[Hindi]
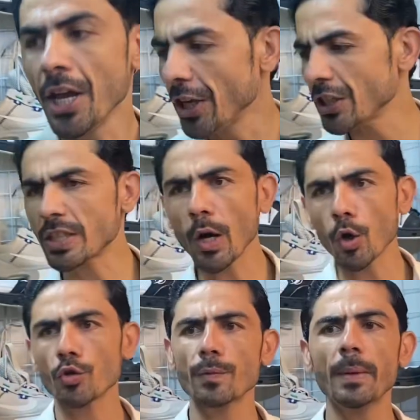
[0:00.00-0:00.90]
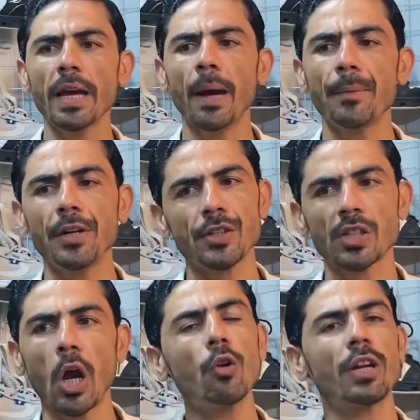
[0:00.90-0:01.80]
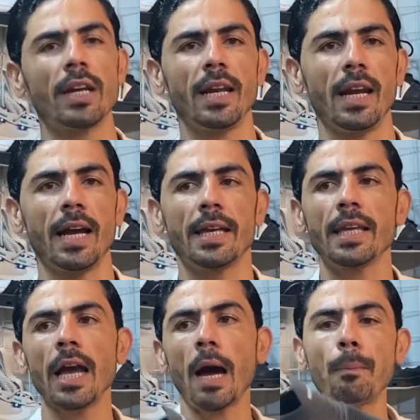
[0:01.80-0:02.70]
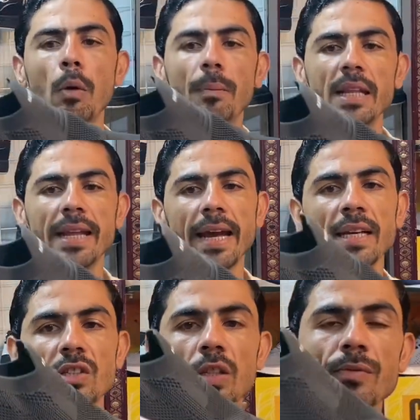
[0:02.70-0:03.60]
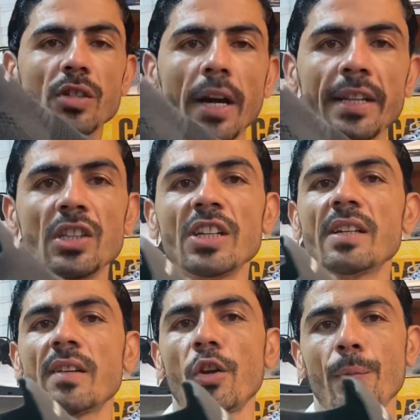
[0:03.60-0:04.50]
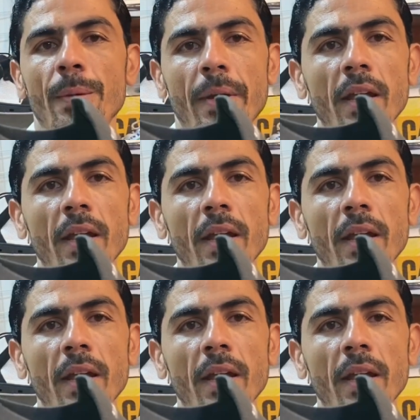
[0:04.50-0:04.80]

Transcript: इसका और उसमें हमने डिस्काउंट करके लगा ये आपको मिल जाएगा सिर्फ साढ़े तीन हजार रूपए में